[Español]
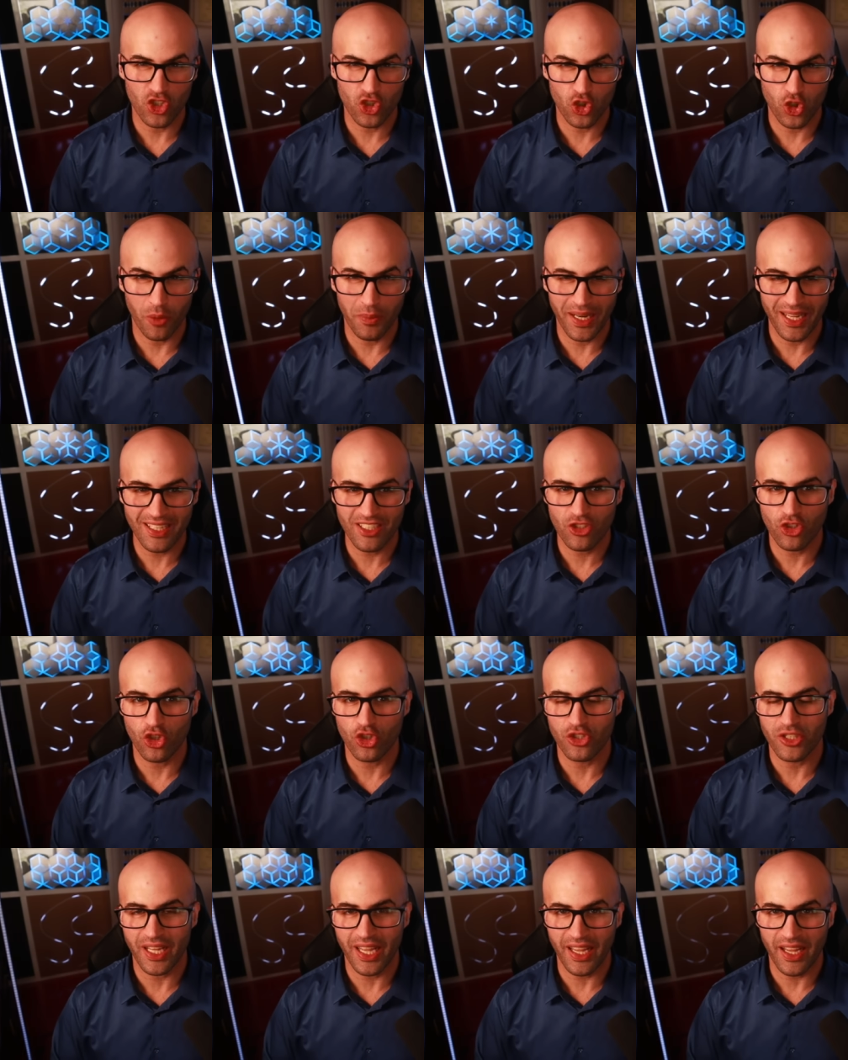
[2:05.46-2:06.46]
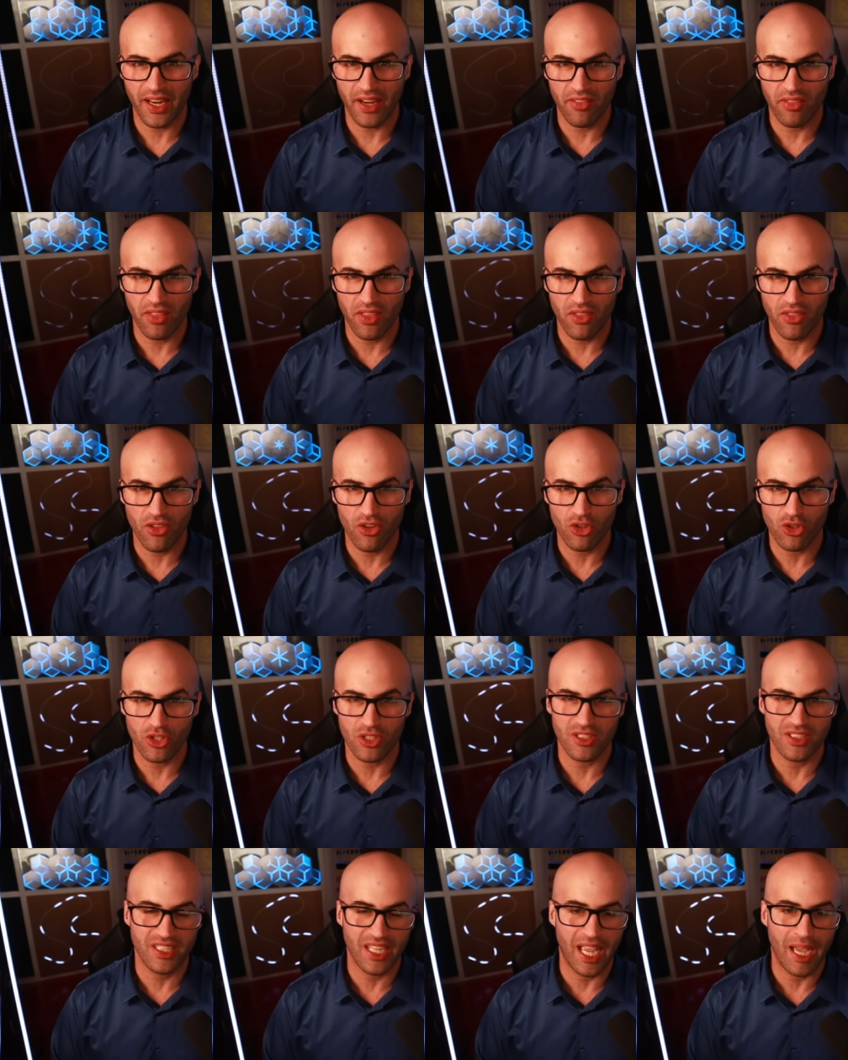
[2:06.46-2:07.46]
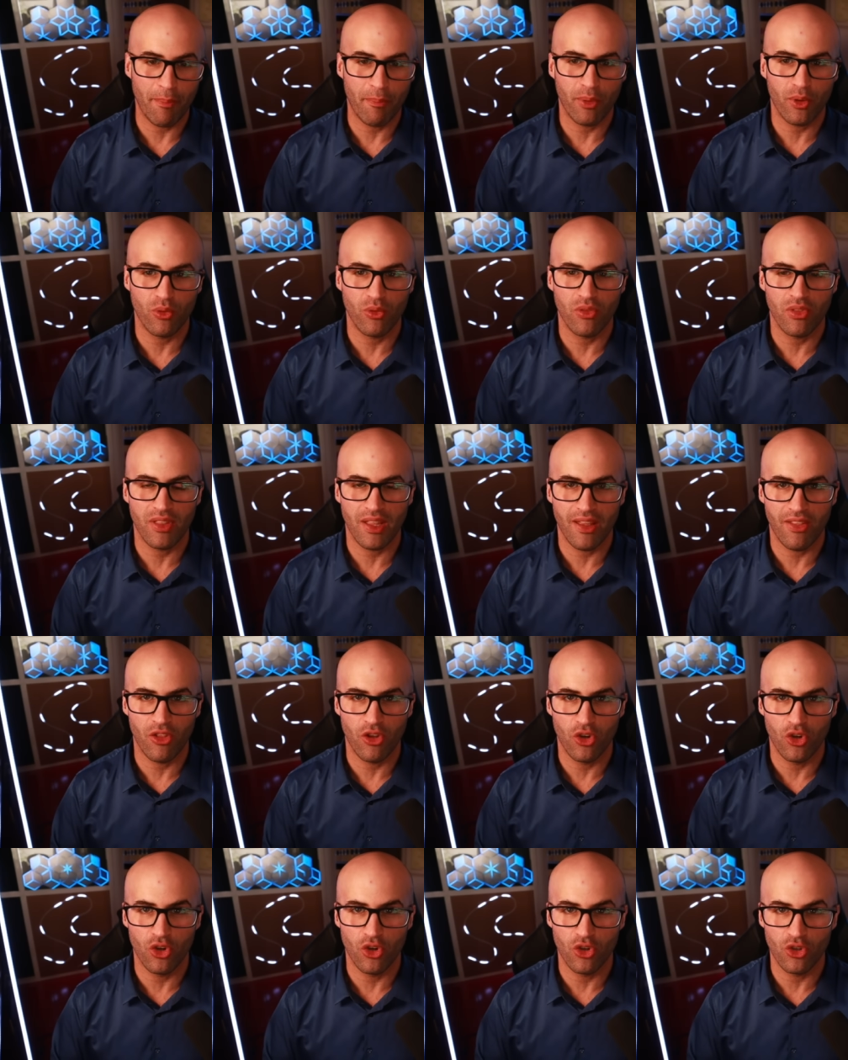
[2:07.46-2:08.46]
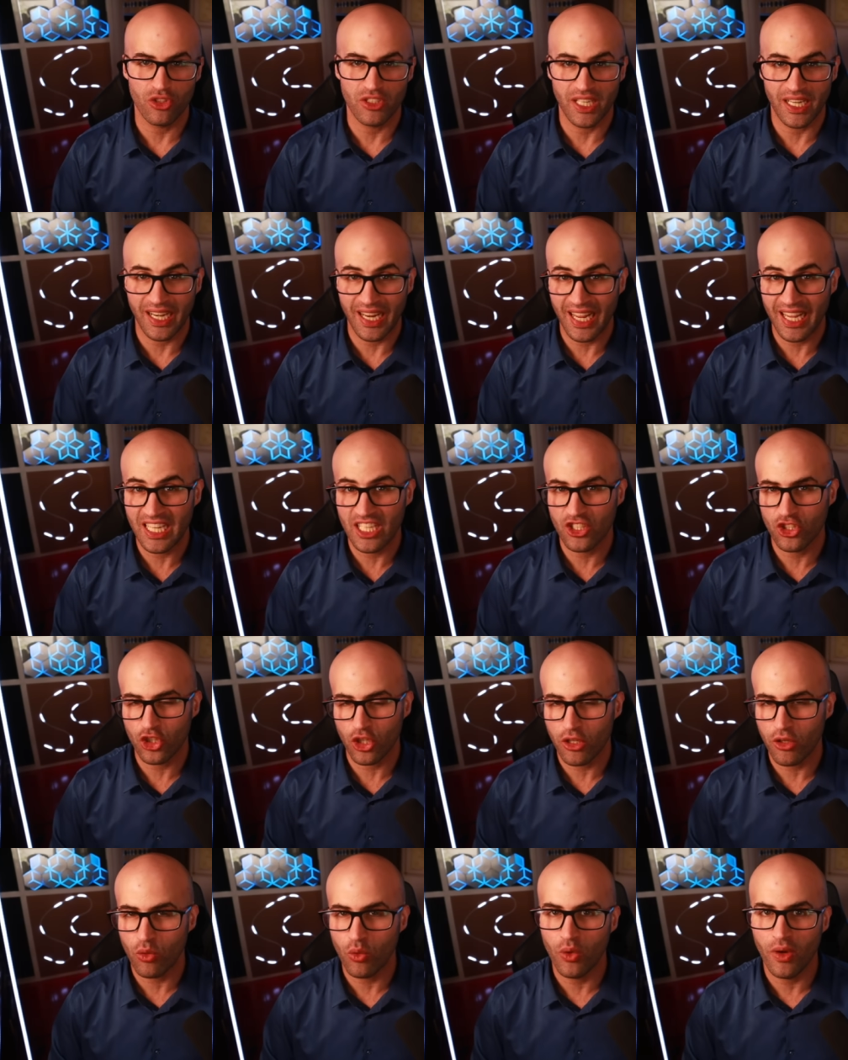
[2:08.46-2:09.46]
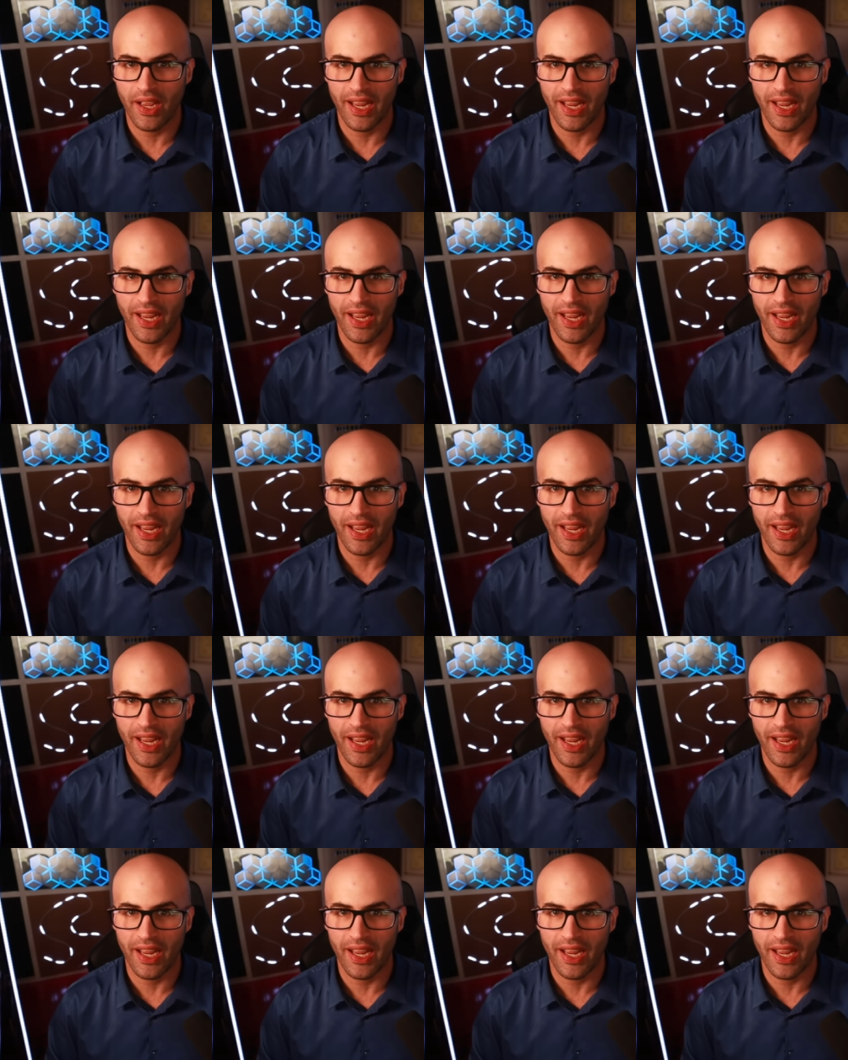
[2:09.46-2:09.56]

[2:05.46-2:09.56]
Sobre estos ejercicios se ha pronunciado Sergei Shoigu,